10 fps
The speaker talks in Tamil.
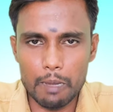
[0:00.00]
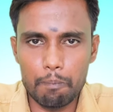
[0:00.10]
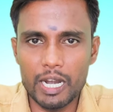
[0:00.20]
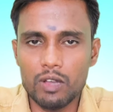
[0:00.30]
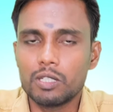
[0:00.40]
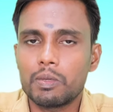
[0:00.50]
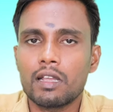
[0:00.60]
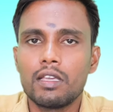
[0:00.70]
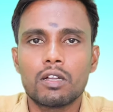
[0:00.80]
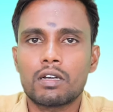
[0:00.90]
எப்படி
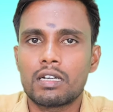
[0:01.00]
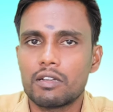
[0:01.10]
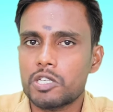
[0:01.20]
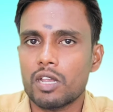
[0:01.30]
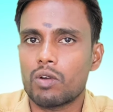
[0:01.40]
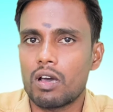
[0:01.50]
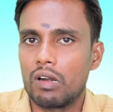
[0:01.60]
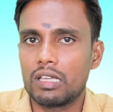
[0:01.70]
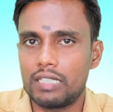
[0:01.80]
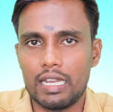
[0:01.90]
வந்து இருக்குன்ற விஷயம் கூட
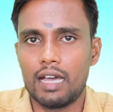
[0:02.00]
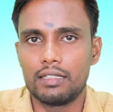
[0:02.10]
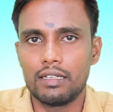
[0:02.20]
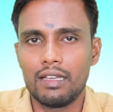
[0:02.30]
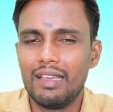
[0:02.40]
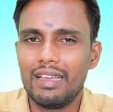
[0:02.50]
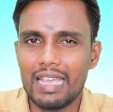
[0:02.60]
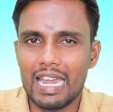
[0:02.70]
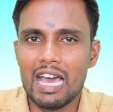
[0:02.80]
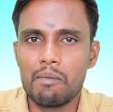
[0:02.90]
அவங்களுக்கு தெரியாது
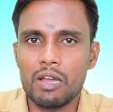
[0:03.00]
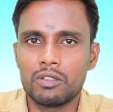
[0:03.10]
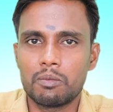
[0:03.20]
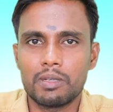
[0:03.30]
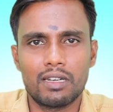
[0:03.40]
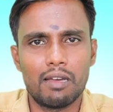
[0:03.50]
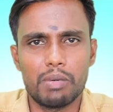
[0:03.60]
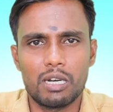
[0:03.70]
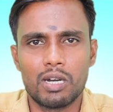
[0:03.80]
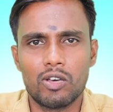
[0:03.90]
எல்லாமே வந்து
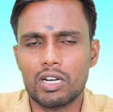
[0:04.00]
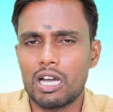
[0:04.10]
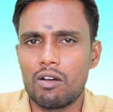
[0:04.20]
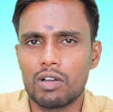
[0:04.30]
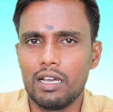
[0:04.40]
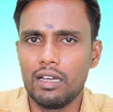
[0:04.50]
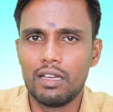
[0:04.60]
பாத்தீங்கன்னா பெருமளவிற்கு அவங்க